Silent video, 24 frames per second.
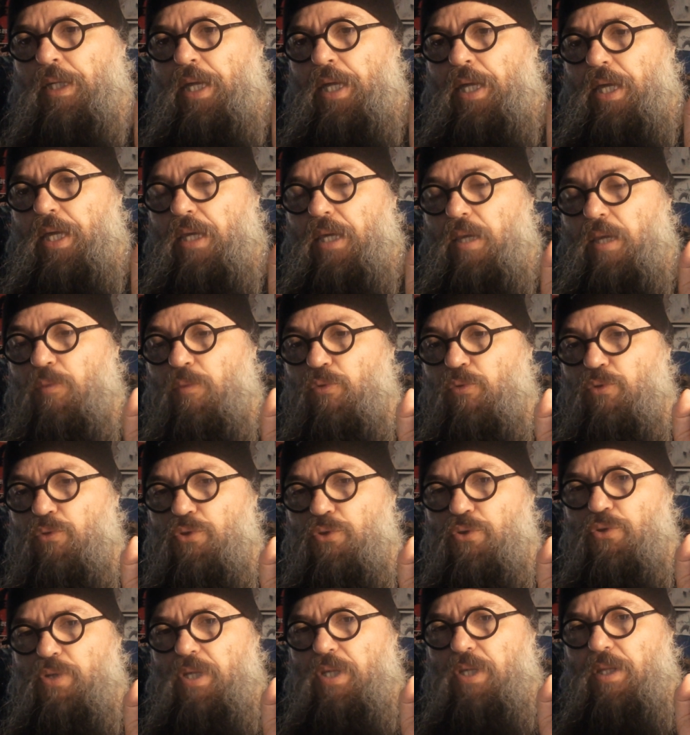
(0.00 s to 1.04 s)
et qui a beaucoup de
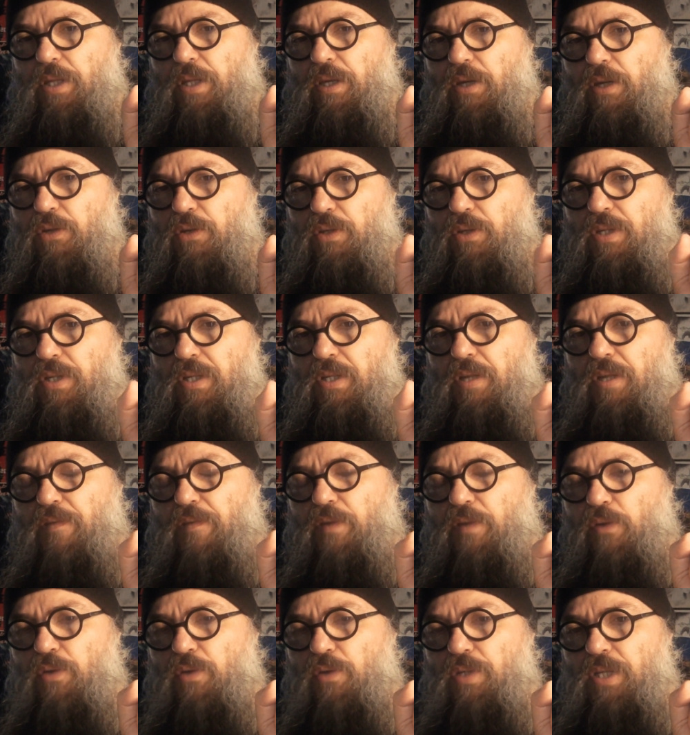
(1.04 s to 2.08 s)
choses à dire sur ces
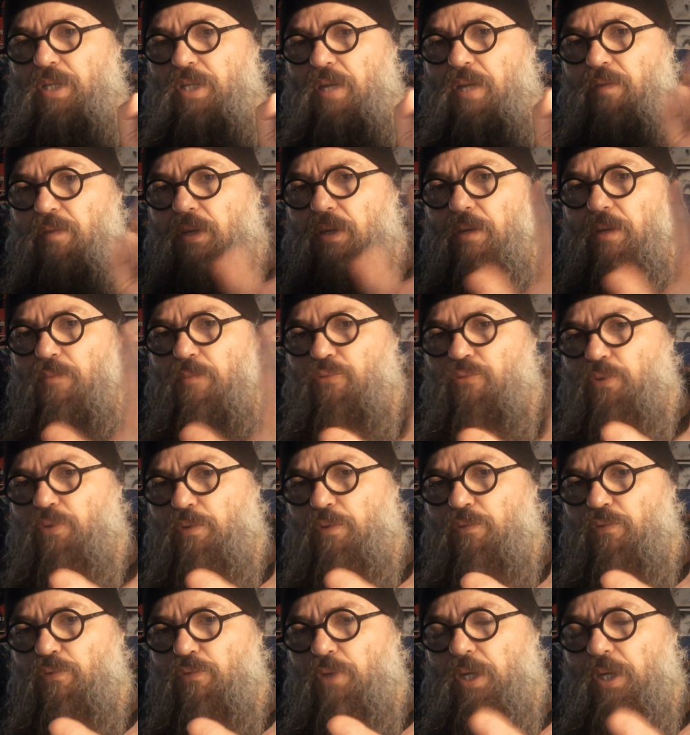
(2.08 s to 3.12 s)
affaires aussi, avec un point
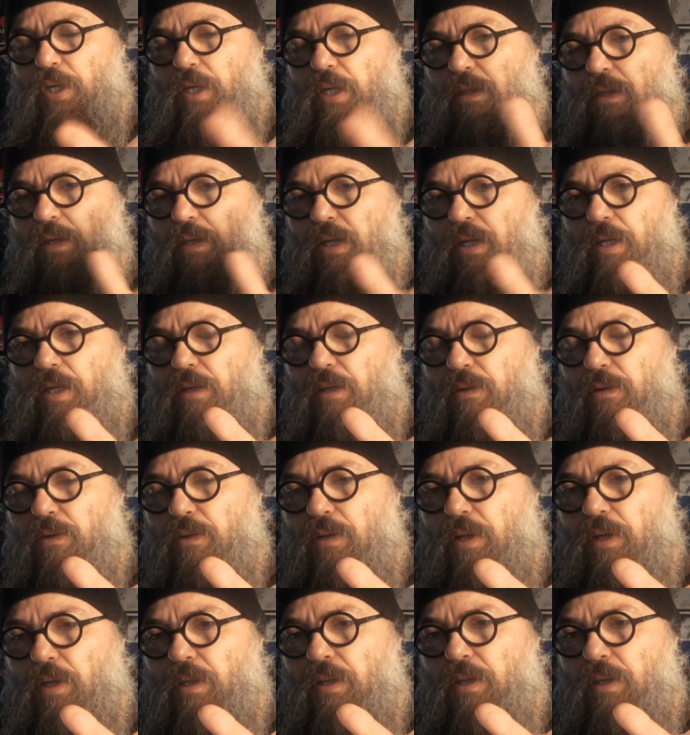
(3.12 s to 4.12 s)
de vue qui est très, euh,